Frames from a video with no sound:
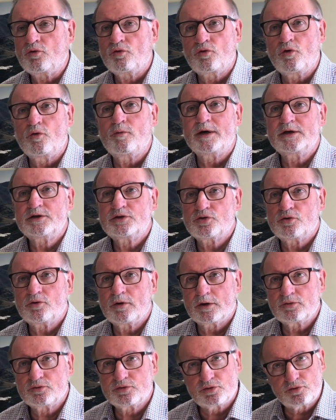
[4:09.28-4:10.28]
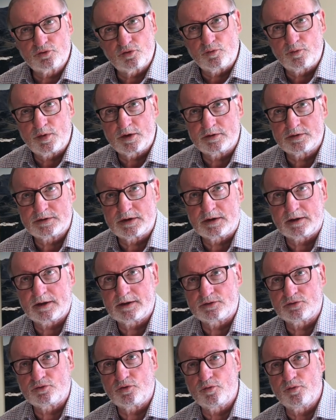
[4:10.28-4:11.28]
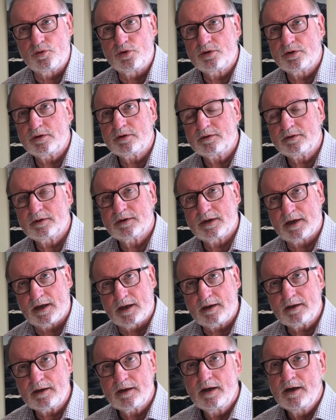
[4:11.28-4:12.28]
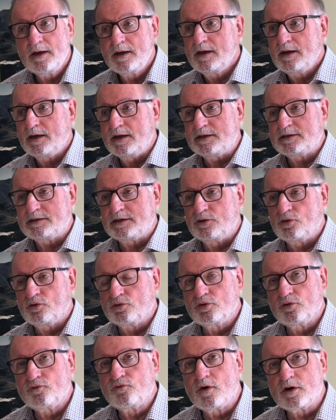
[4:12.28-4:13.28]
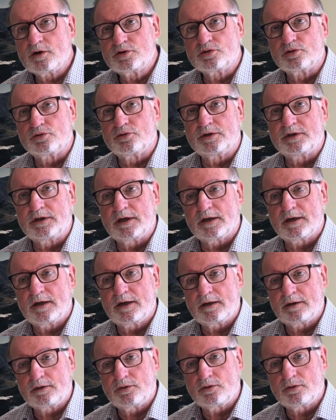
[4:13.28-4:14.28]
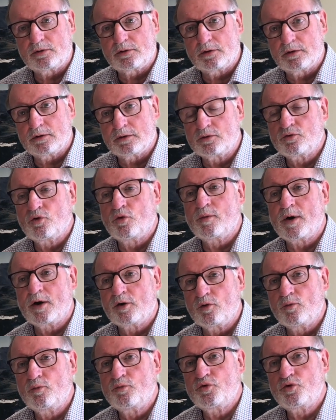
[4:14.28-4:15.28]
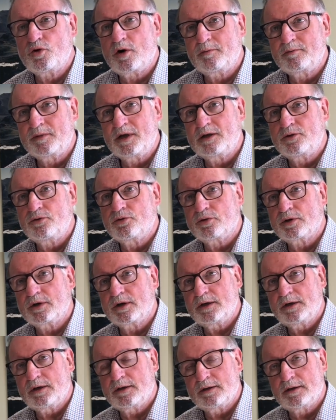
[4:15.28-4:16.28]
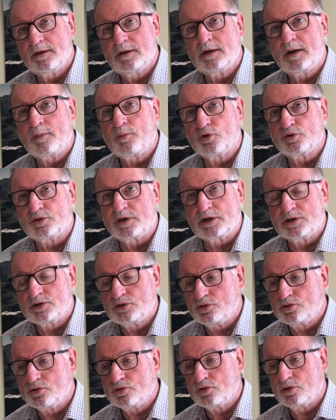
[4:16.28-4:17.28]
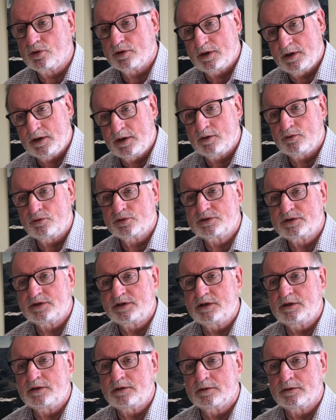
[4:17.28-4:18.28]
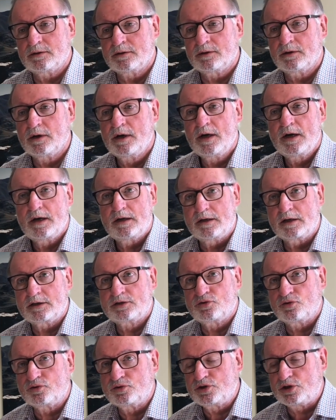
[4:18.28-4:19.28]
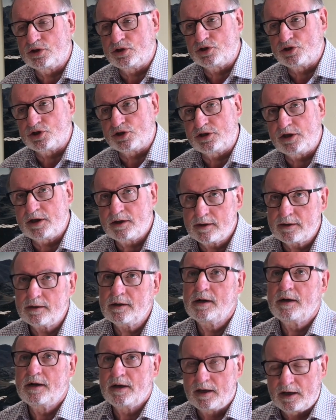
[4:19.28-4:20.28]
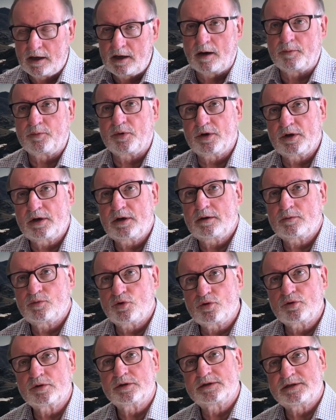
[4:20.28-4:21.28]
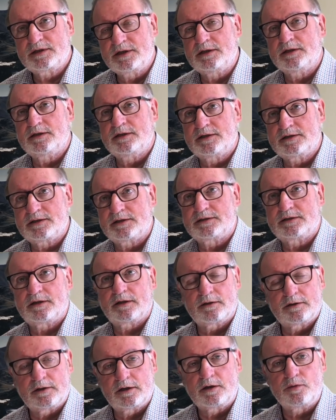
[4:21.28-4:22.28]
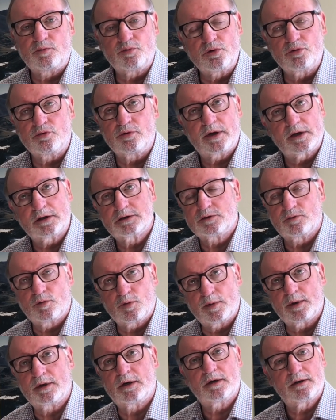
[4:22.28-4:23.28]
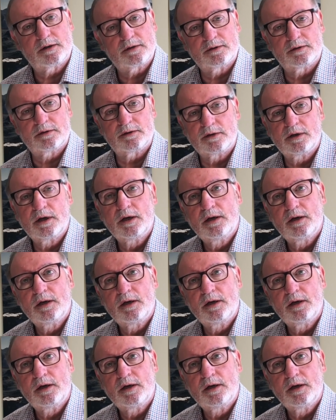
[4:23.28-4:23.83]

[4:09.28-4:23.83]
commençons à nous occuper de ces 13 communes Hein. Essayons de voir sur le terrain donc, euh, comment on peut améliorer euh, la protection et aussi euh, l'action synergétique. Et après, bon, s'il est nécessaire d'aller plus loin, à ce moment-là,